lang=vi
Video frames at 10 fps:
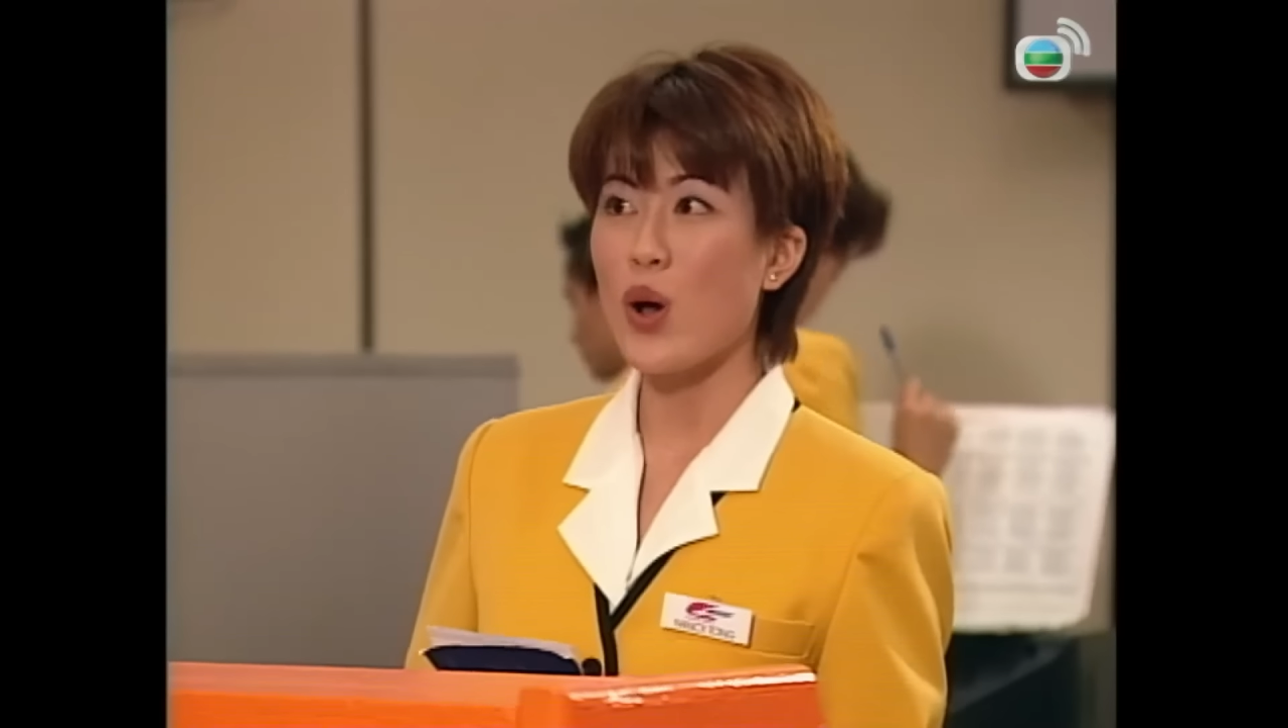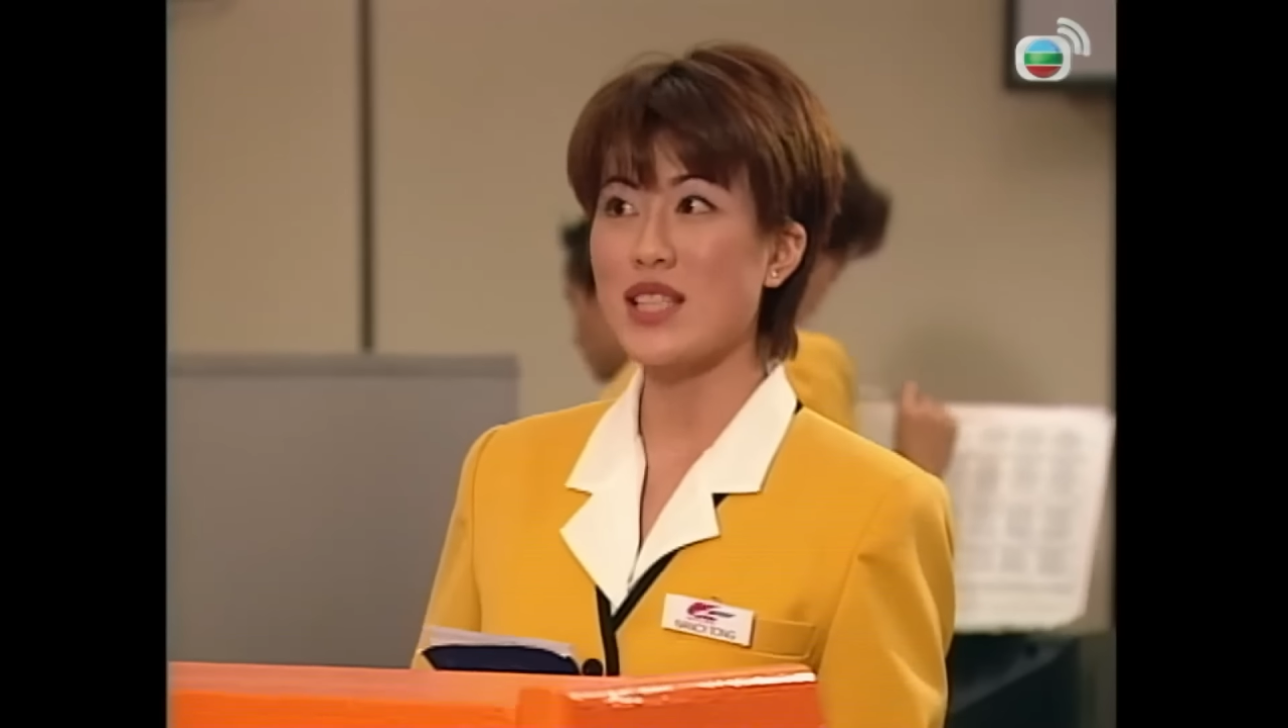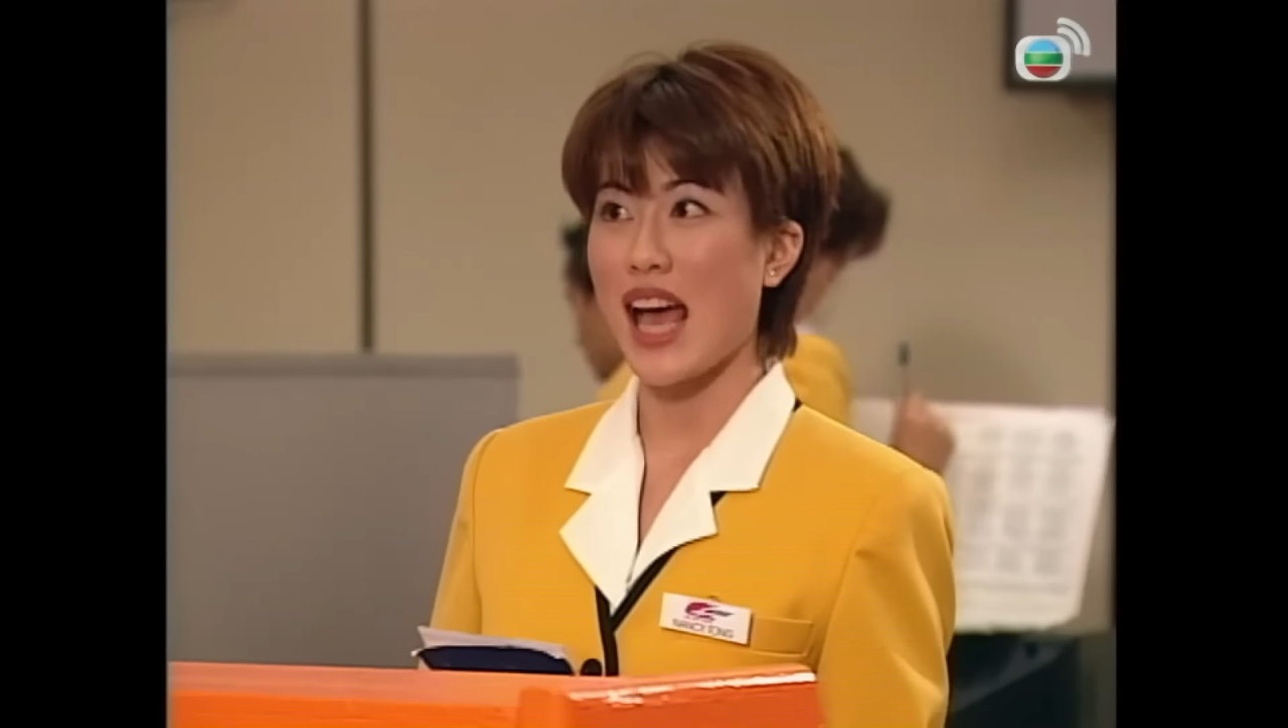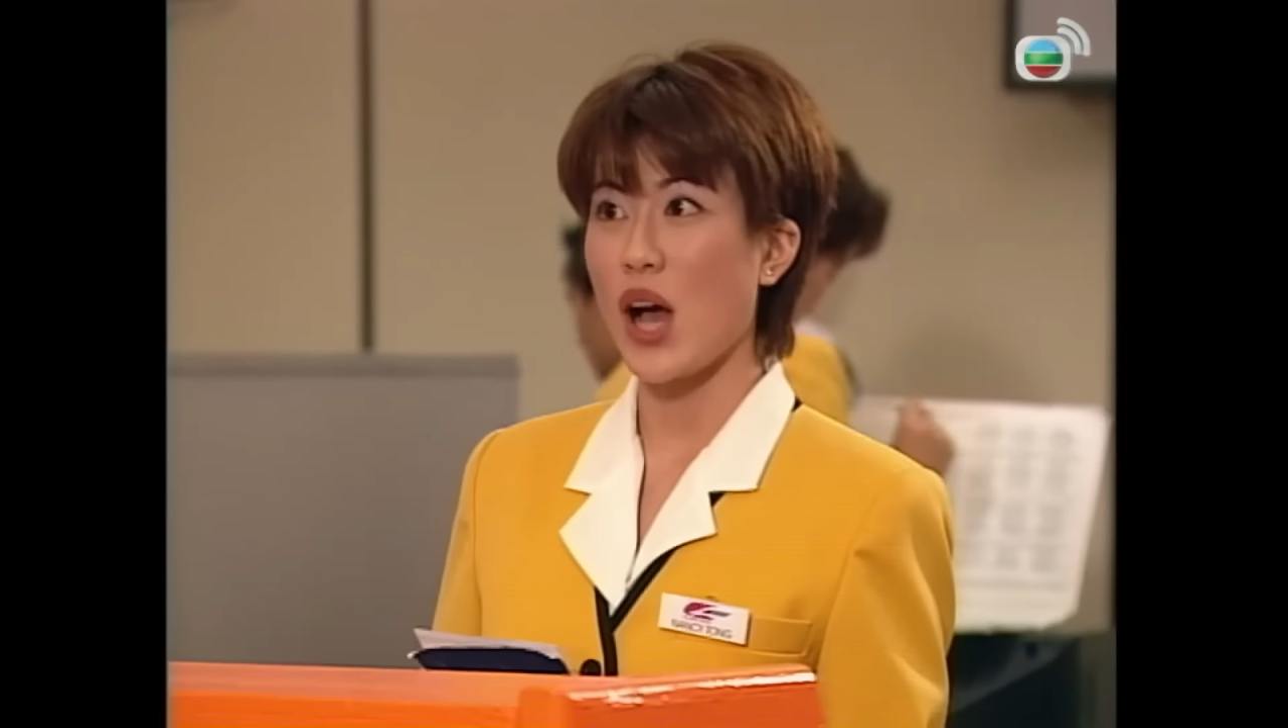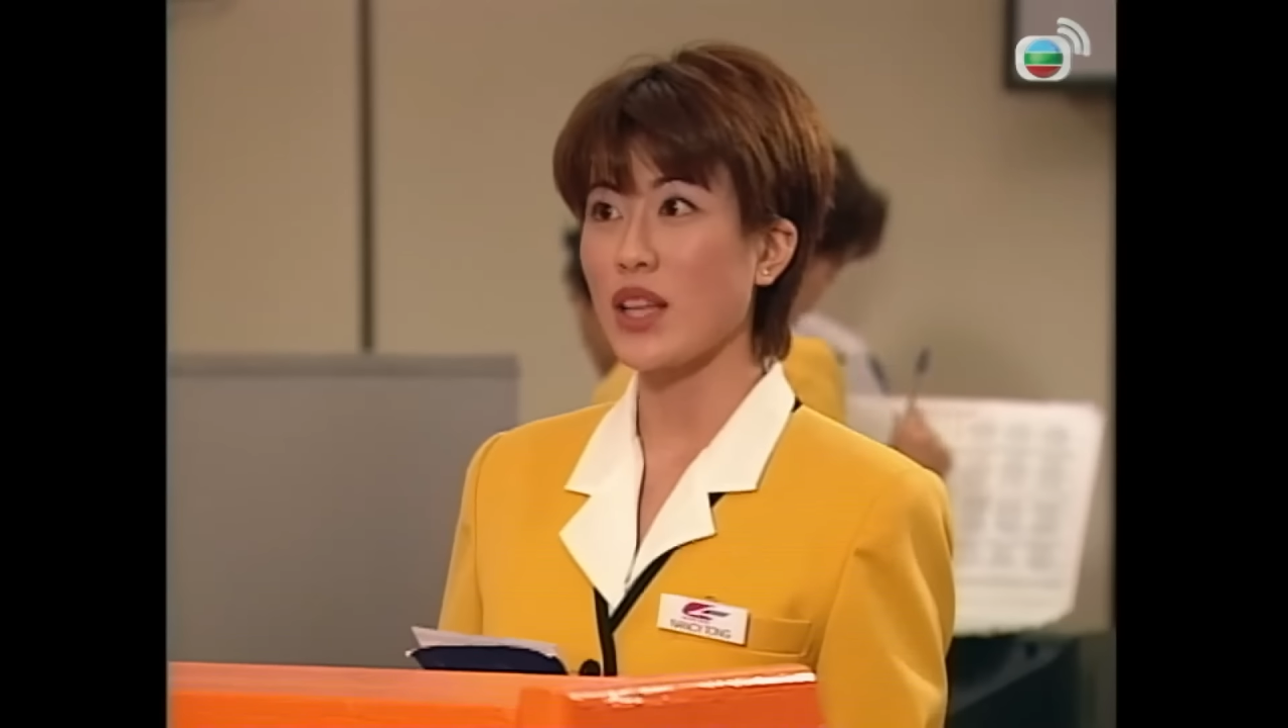
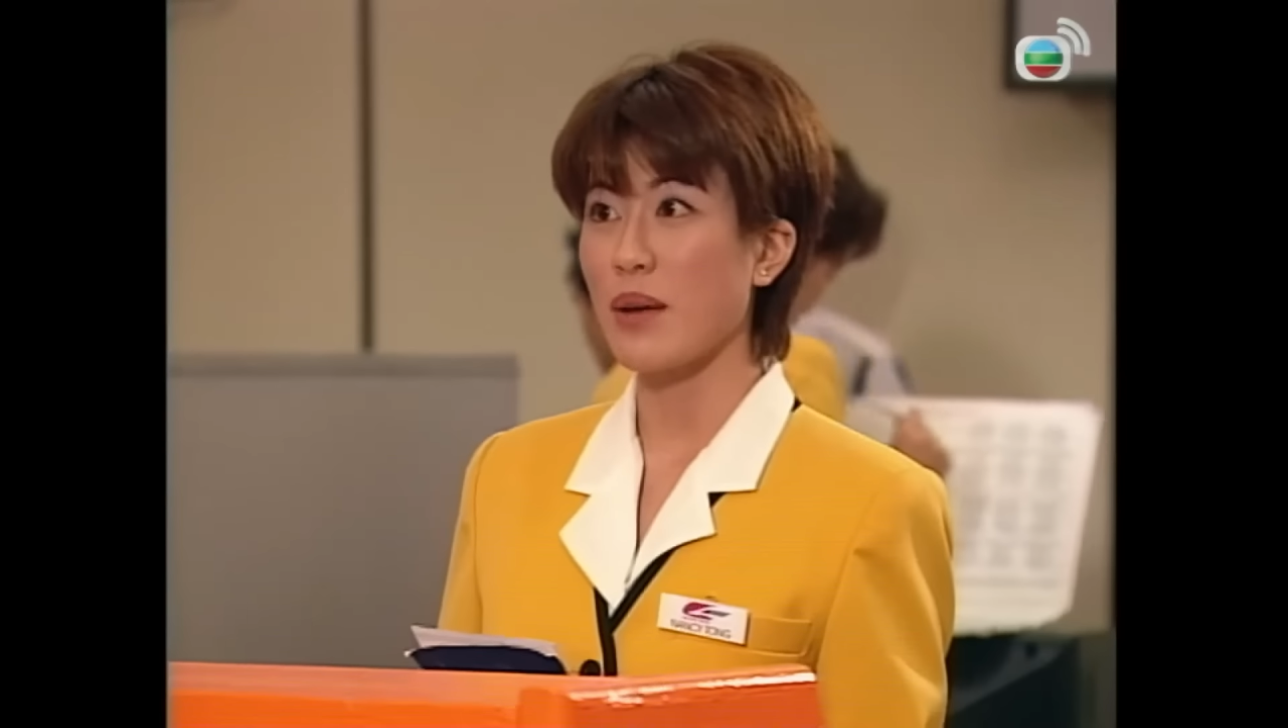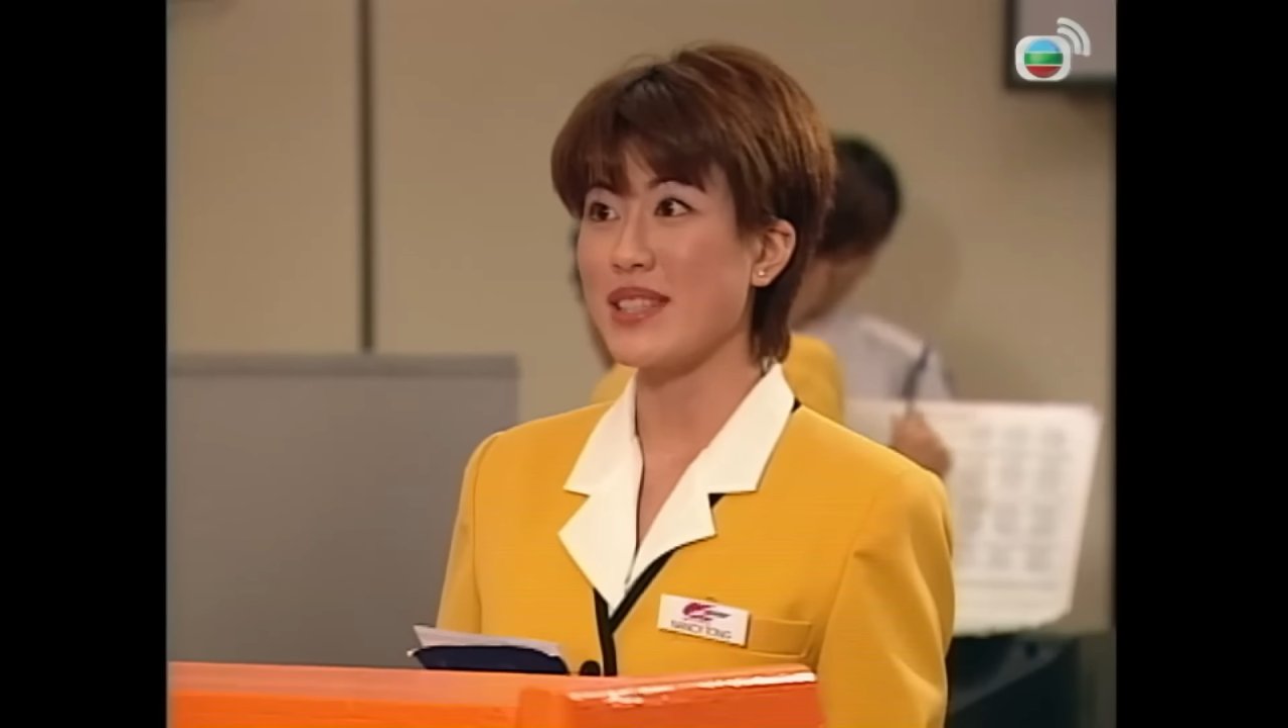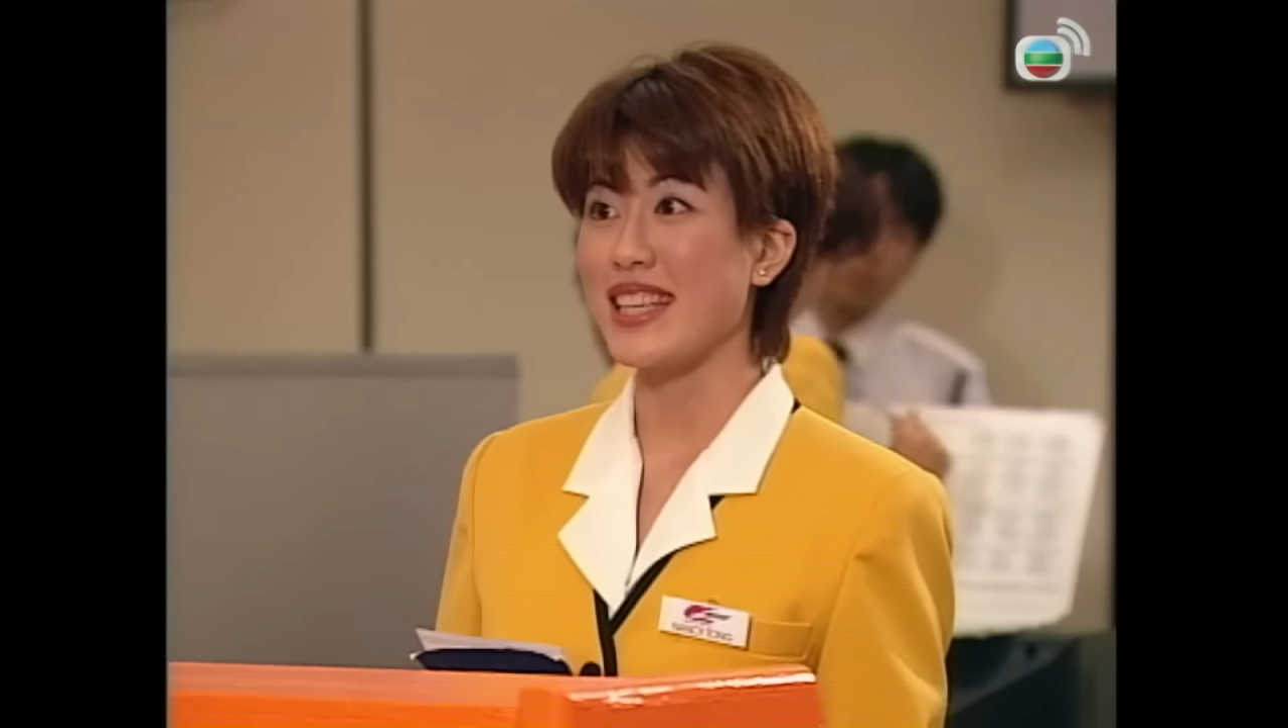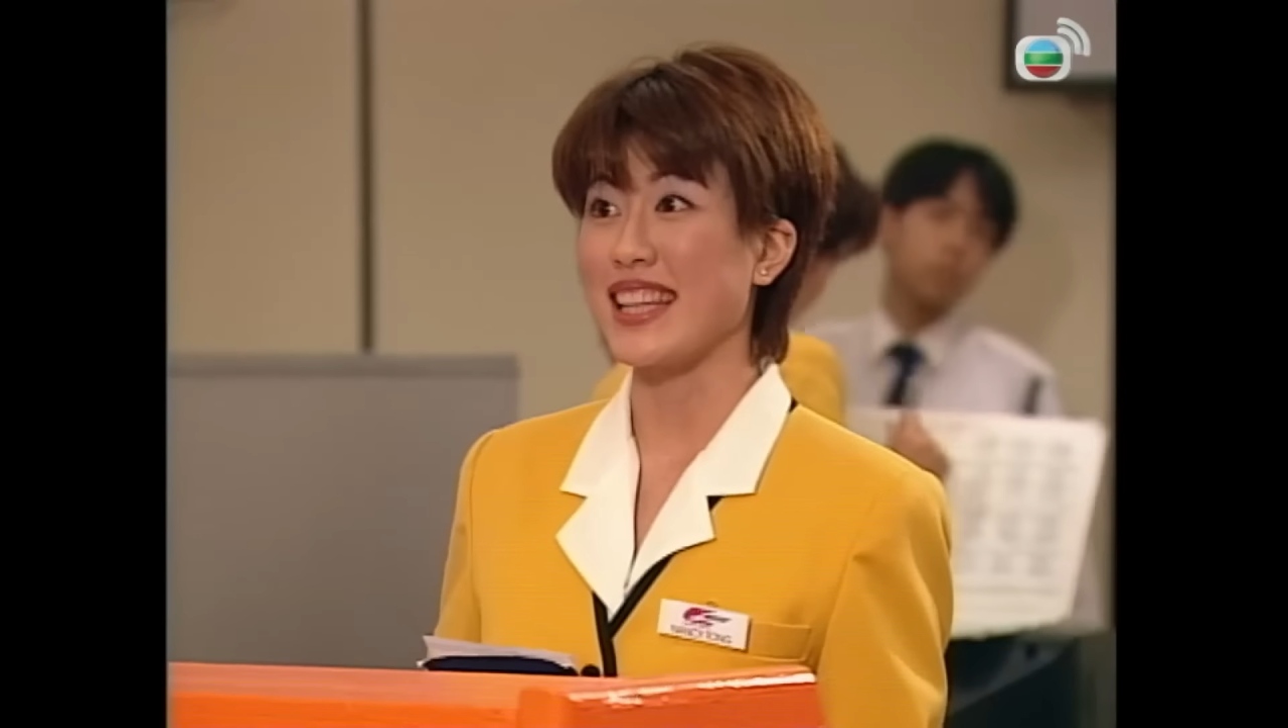Chỉ thường hay nhắc đến